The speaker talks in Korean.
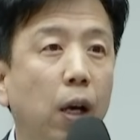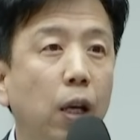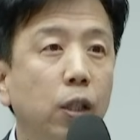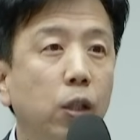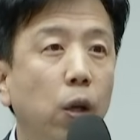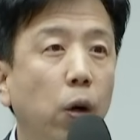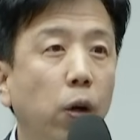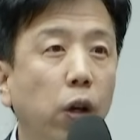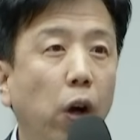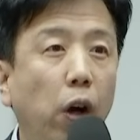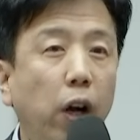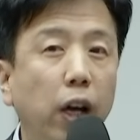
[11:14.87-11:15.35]

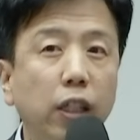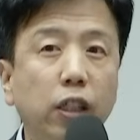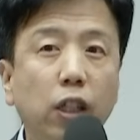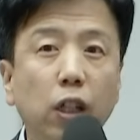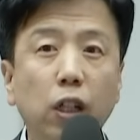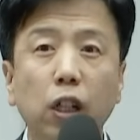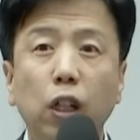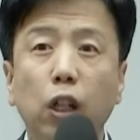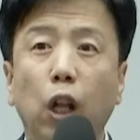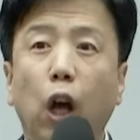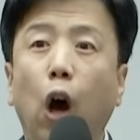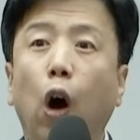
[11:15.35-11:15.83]

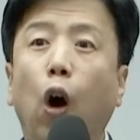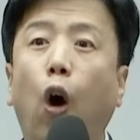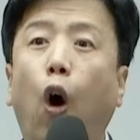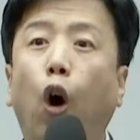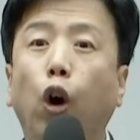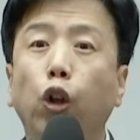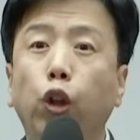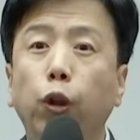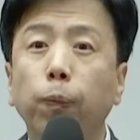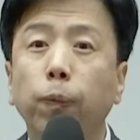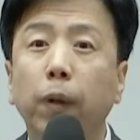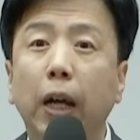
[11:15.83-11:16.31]
성경에서는
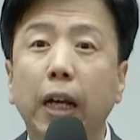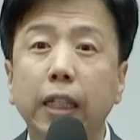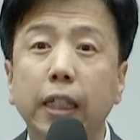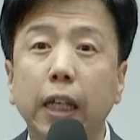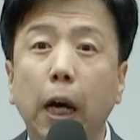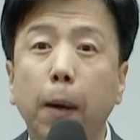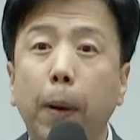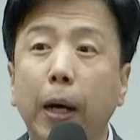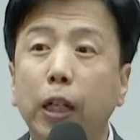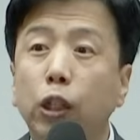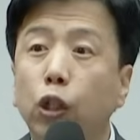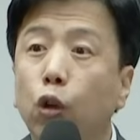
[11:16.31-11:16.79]
거듭난
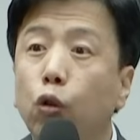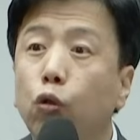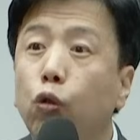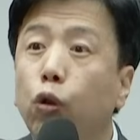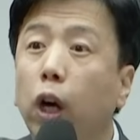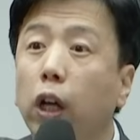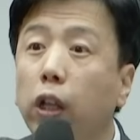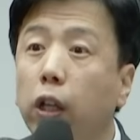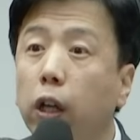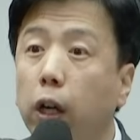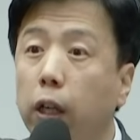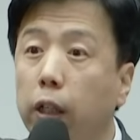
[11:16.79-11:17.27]
자만
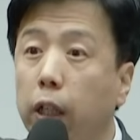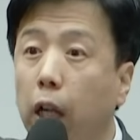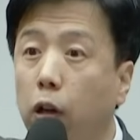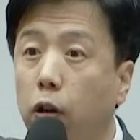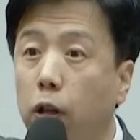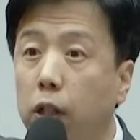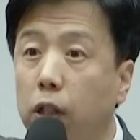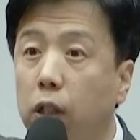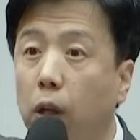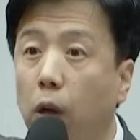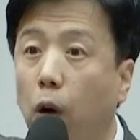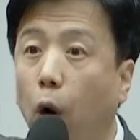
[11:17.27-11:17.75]
천국에
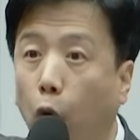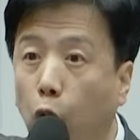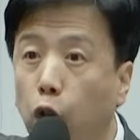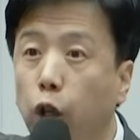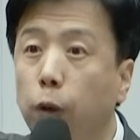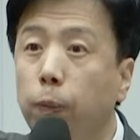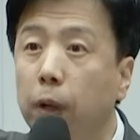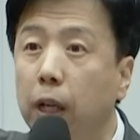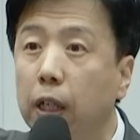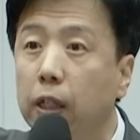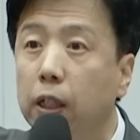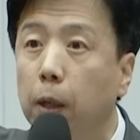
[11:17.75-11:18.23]
들어간다고 그랬어요.
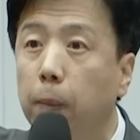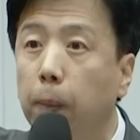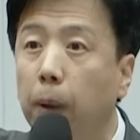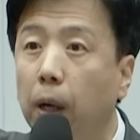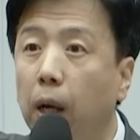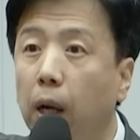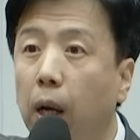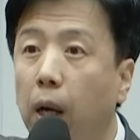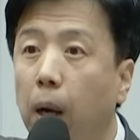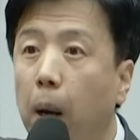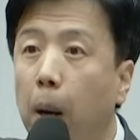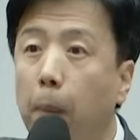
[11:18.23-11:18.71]
거듭난
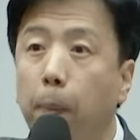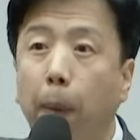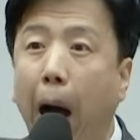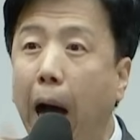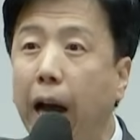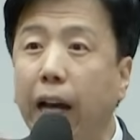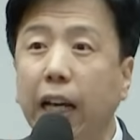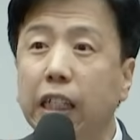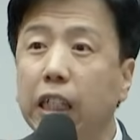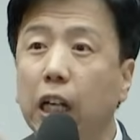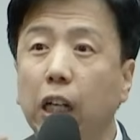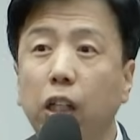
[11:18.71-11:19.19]
자만.
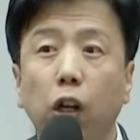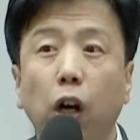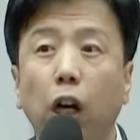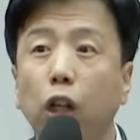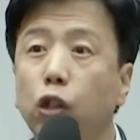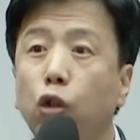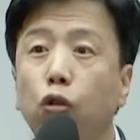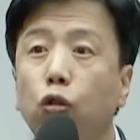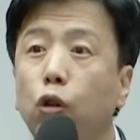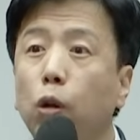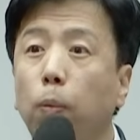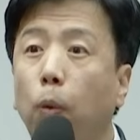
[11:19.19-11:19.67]
마귀
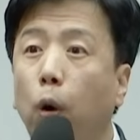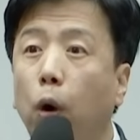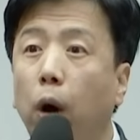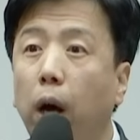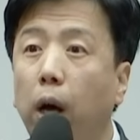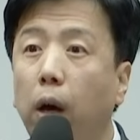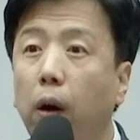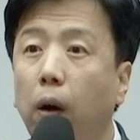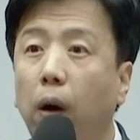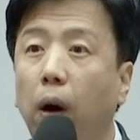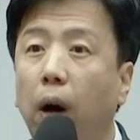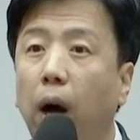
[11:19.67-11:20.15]
자녀가 천국 못
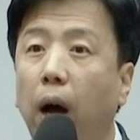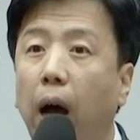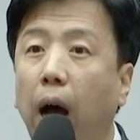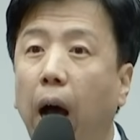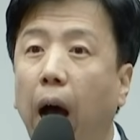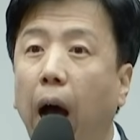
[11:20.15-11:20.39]
가요.